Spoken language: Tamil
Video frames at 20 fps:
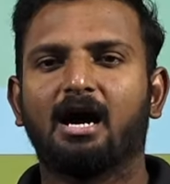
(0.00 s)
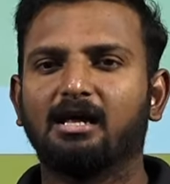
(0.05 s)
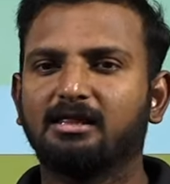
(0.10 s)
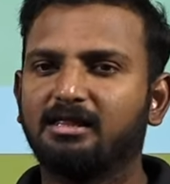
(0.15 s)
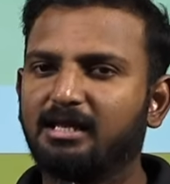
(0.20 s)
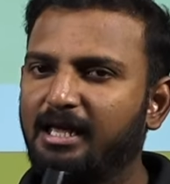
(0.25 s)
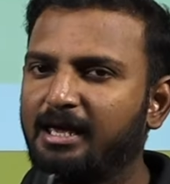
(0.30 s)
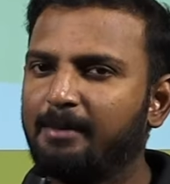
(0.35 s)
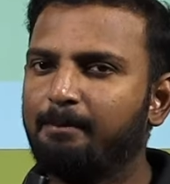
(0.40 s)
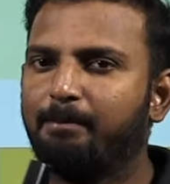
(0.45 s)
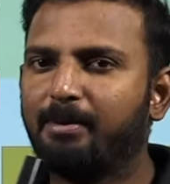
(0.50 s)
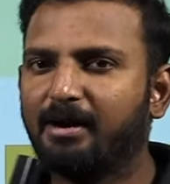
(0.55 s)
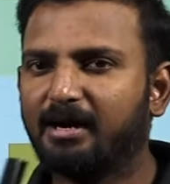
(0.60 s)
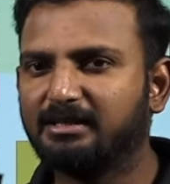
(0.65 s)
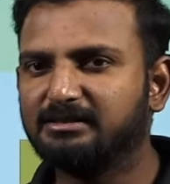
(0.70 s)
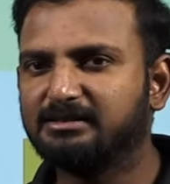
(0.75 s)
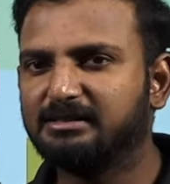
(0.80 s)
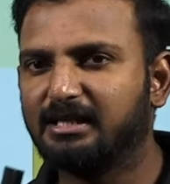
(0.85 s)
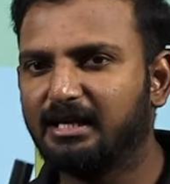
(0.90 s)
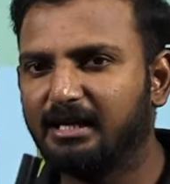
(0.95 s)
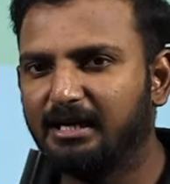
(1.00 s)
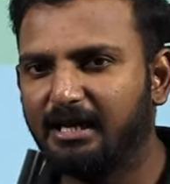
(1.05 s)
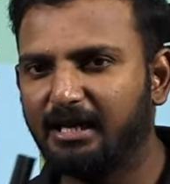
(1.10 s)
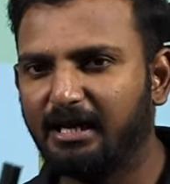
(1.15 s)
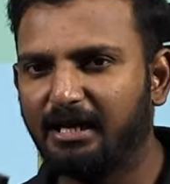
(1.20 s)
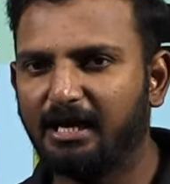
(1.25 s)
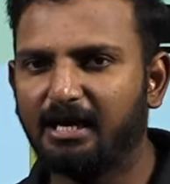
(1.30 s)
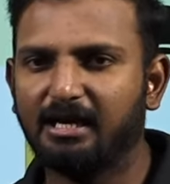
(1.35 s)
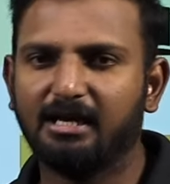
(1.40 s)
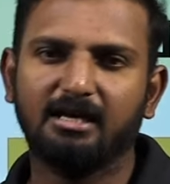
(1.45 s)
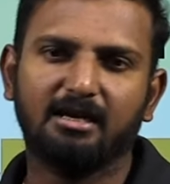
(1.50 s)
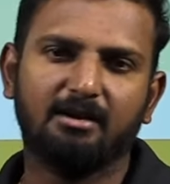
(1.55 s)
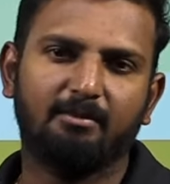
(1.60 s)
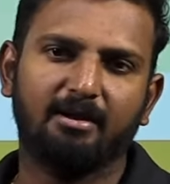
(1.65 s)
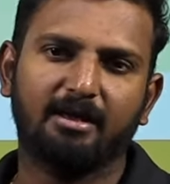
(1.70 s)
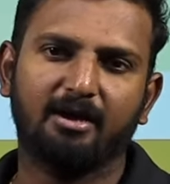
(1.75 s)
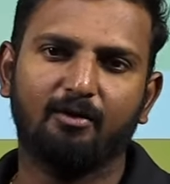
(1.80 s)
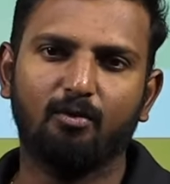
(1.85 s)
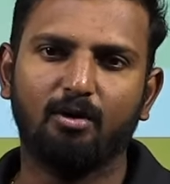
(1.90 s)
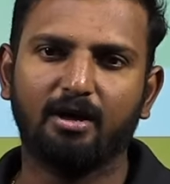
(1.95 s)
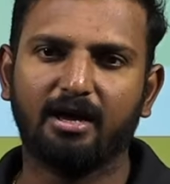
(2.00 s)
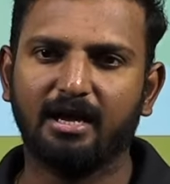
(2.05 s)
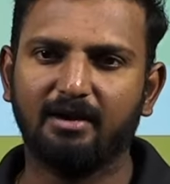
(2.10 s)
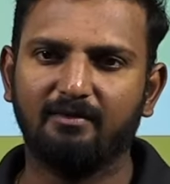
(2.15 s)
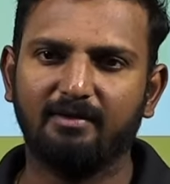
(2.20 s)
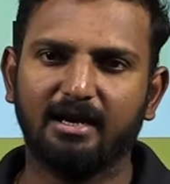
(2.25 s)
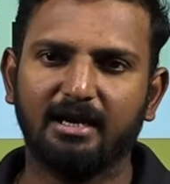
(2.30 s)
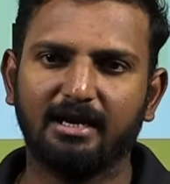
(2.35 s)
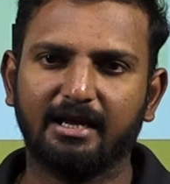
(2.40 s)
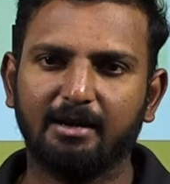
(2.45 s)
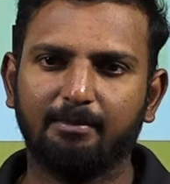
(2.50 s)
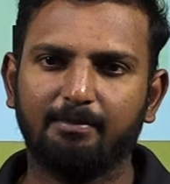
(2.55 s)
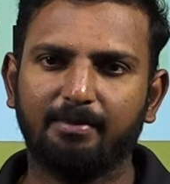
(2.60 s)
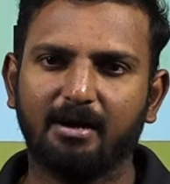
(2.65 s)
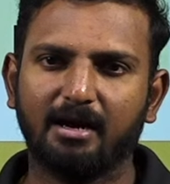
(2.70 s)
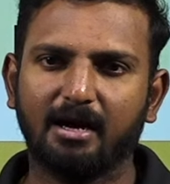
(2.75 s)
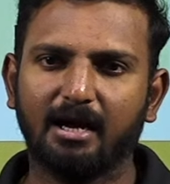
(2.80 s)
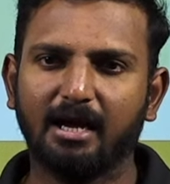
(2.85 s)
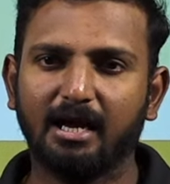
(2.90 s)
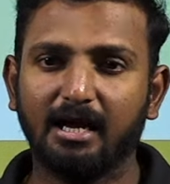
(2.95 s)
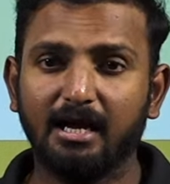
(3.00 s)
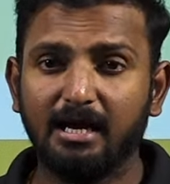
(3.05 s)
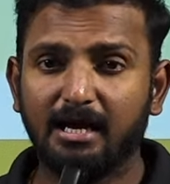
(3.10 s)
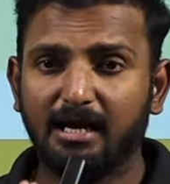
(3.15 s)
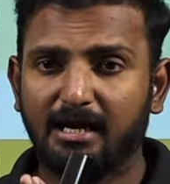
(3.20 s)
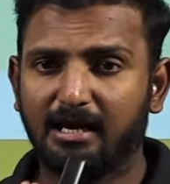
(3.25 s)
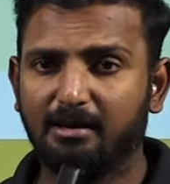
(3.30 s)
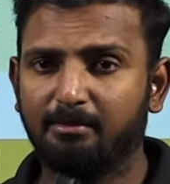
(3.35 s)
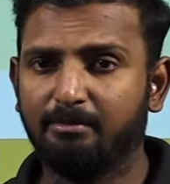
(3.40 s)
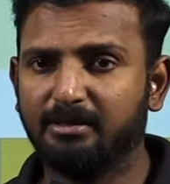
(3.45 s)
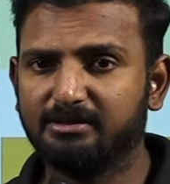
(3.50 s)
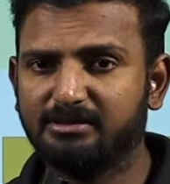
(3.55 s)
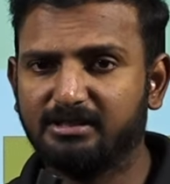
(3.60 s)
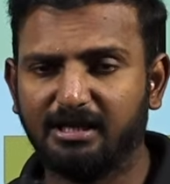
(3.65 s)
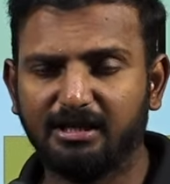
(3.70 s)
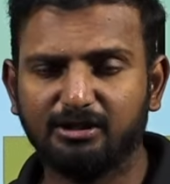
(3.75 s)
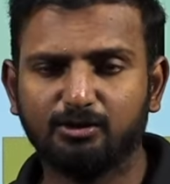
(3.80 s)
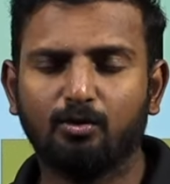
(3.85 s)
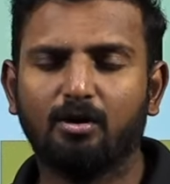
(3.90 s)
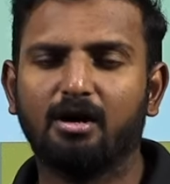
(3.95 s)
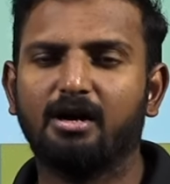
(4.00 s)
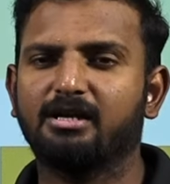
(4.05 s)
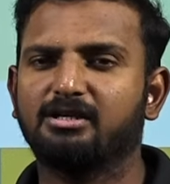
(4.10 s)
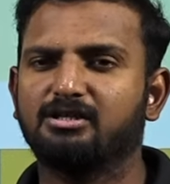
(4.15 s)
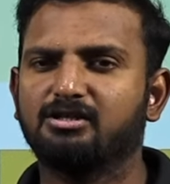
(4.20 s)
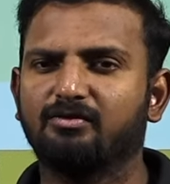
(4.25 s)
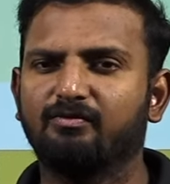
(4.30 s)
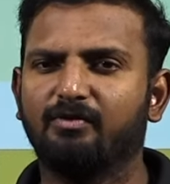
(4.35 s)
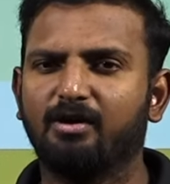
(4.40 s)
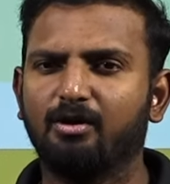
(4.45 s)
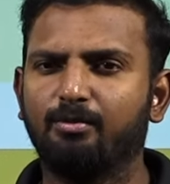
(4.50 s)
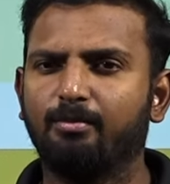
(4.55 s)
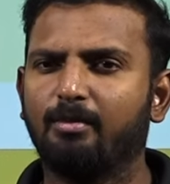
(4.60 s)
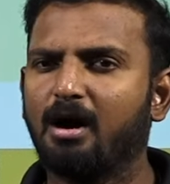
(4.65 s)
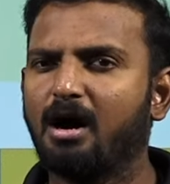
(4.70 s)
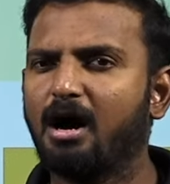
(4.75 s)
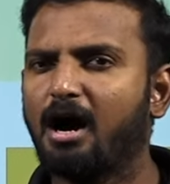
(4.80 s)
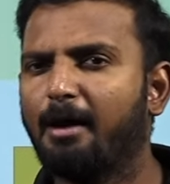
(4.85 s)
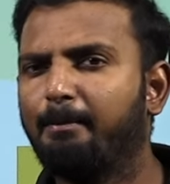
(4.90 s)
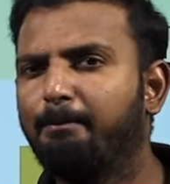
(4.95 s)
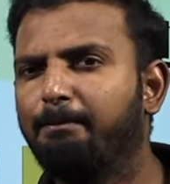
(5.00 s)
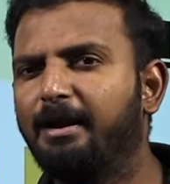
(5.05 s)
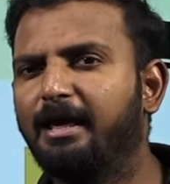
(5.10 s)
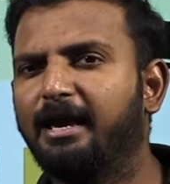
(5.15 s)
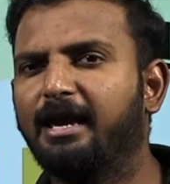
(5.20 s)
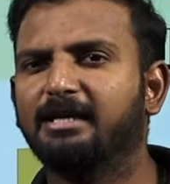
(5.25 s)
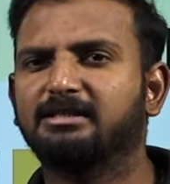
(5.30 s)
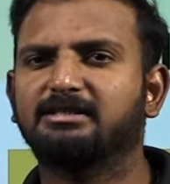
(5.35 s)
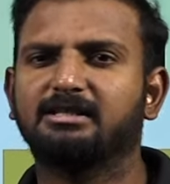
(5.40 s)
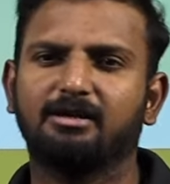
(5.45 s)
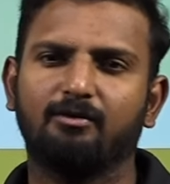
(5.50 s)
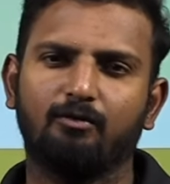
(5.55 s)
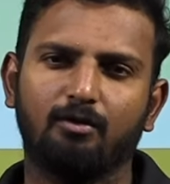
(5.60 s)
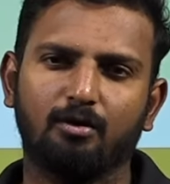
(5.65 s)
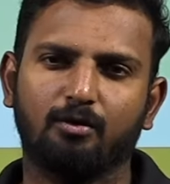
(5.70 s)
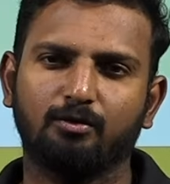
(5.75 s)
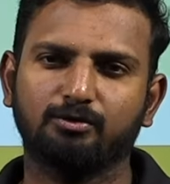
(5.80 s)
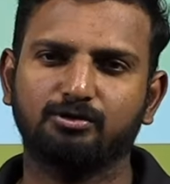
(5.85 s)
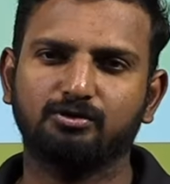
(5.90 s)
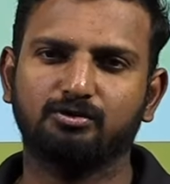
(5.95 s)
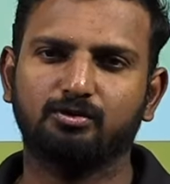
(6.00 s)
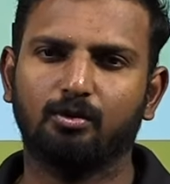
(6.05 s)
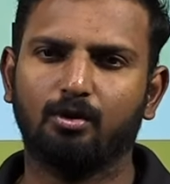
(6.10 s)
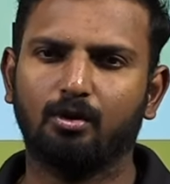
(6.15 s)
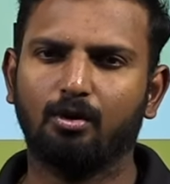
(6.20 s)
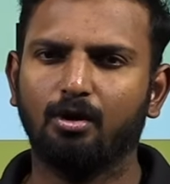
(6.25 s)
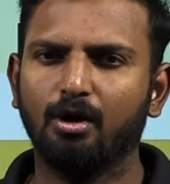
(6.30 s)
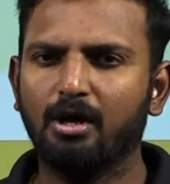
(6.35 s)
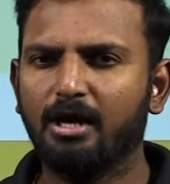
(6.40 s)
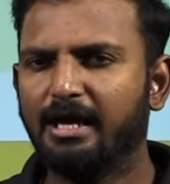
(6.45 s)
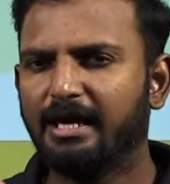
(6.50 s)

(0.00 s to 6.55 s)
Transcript: அதில் இம்பார்ட்டன்ஸ் என்ன டிஇக்கு e நம்மளுக்கு எவ்வளோ கேள்விகள் கேட்பாங்க நம்பர் சீரீஸ் குவாலிஃபிகேஷன் வருமா அப்ளிகேஷன் எவ்வளோ கொஸ்டின்ஸ் வரும்